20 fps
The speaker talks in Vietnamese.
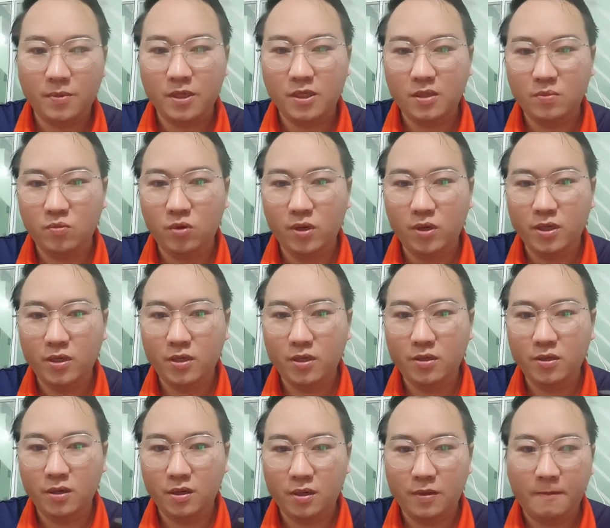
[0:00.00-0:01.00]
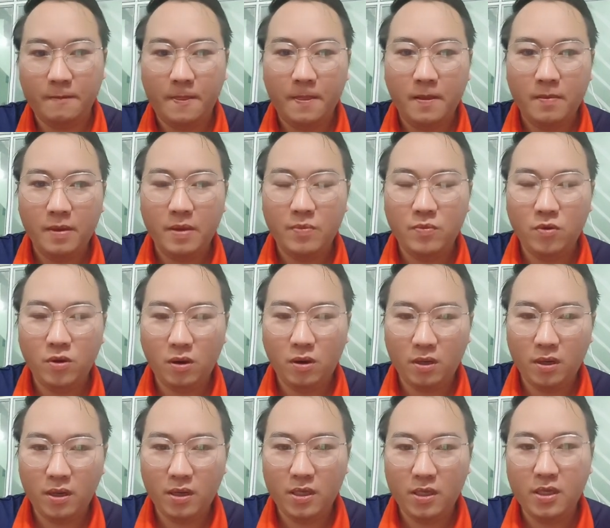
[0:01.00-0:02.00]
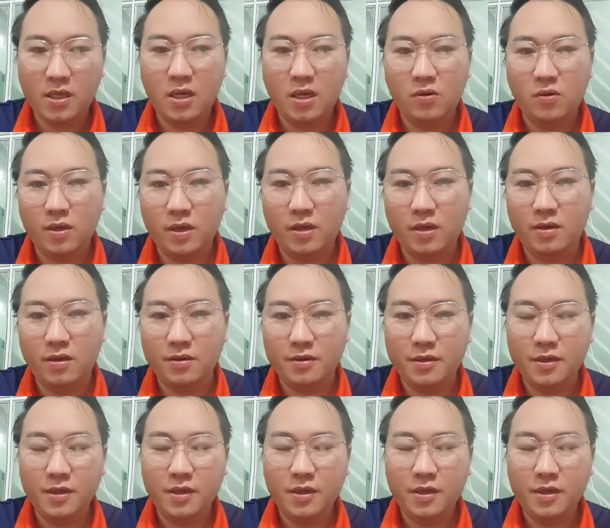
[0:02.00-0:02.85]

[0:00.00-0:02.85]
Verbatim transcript: biết chỉ mua ý hư nó nè biết mua ấy yên cái hồ kéo